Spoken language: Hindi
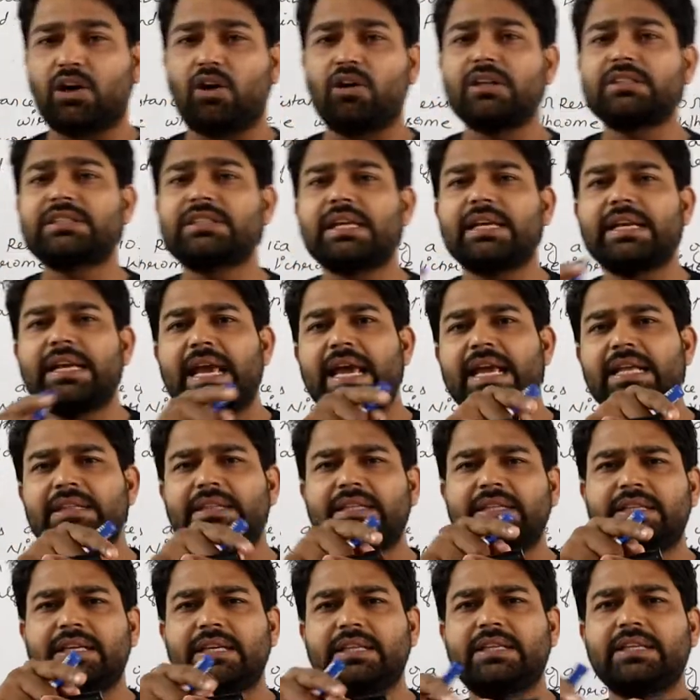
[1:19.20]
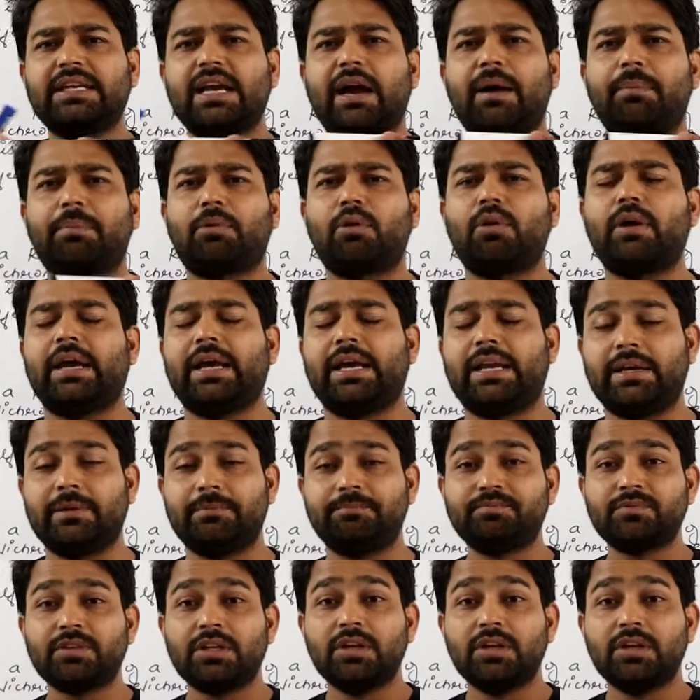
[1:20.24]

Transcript: आर और इसकी लेंथ दे दिया आपको एल